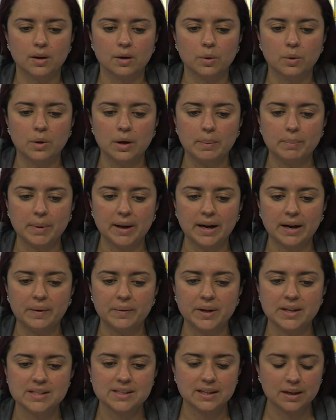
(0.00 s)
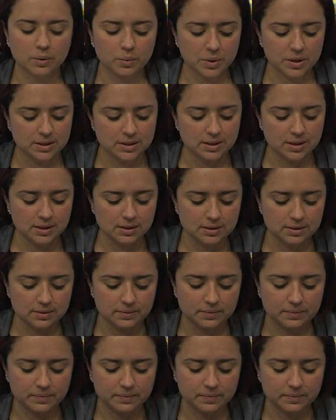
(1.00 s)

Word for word: Con la palabra secuencias,